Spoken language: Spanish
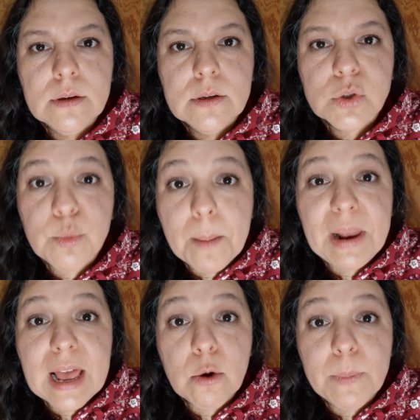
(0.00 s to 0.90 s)
Su mamá
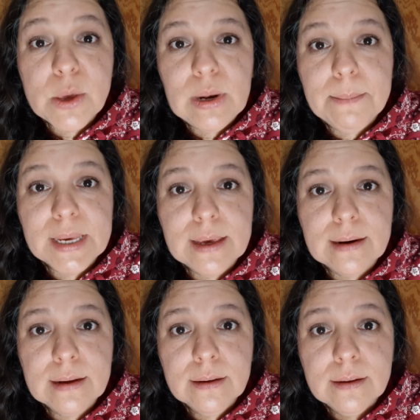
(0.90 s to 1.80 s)
la acompañó en la
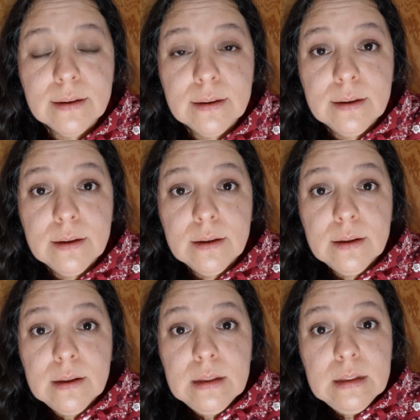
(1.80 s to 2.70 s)
mañana.
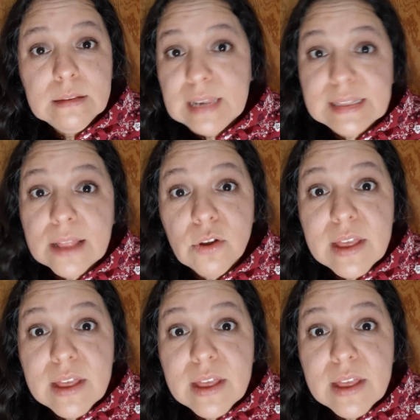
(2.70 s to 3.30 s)
Tratando